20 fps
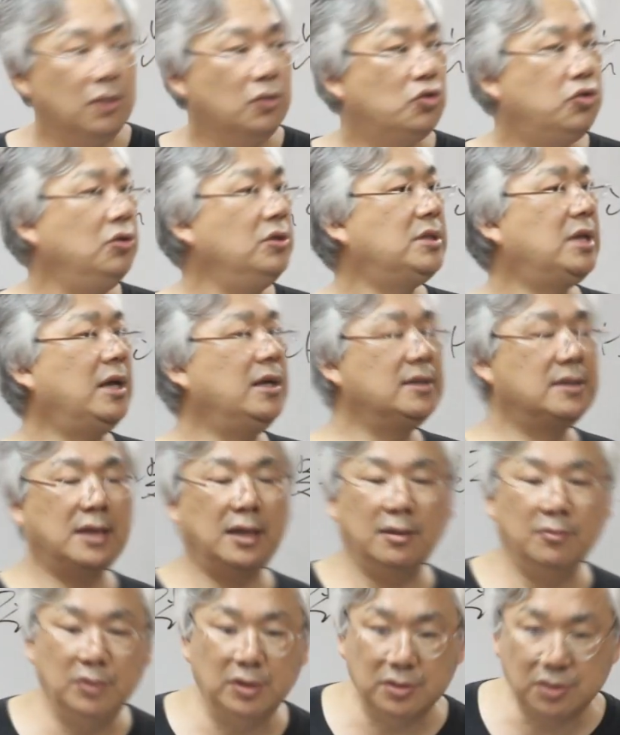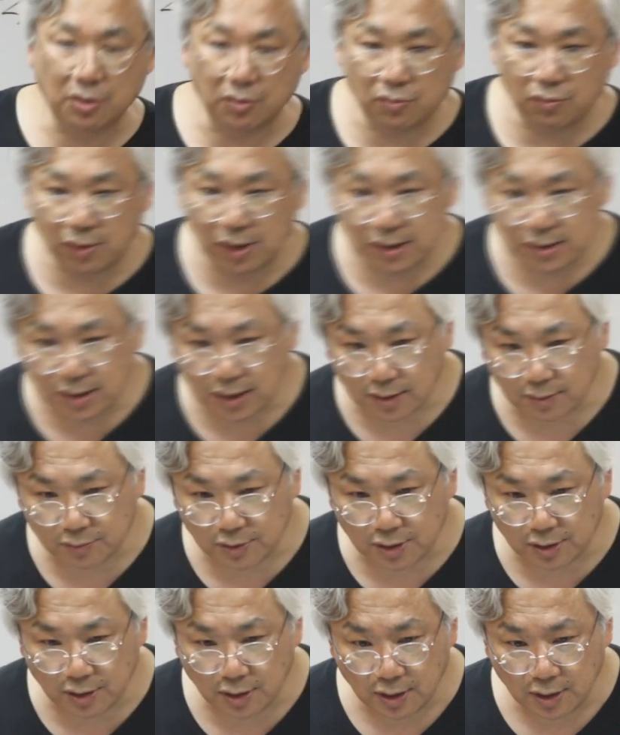출세한 사람들, 성공한
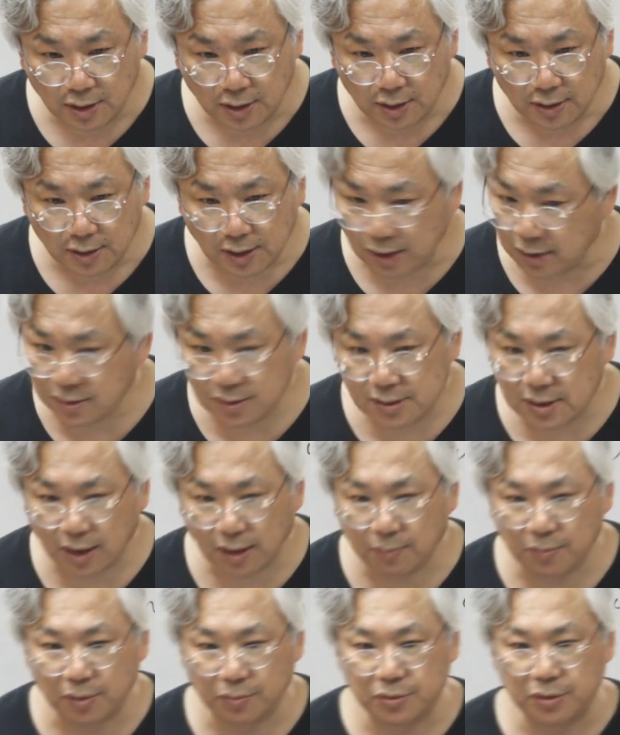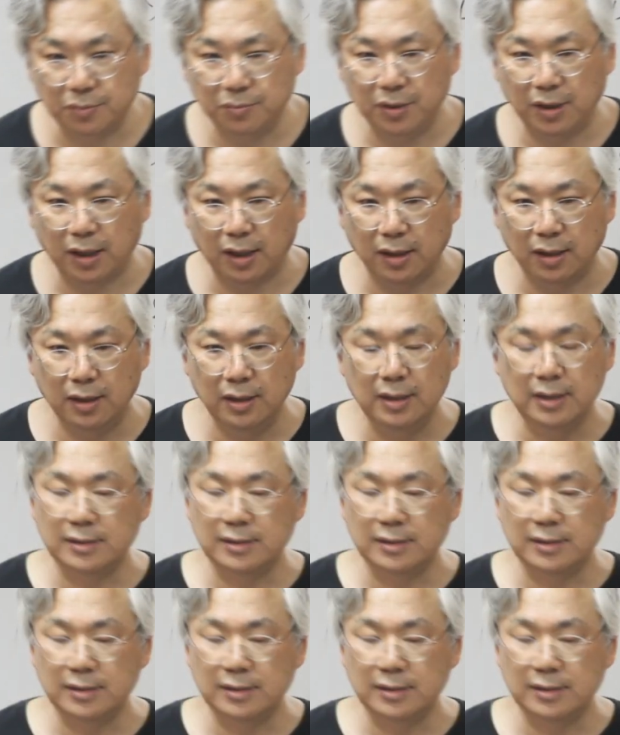사람들, 게으른 사람은 없습니다.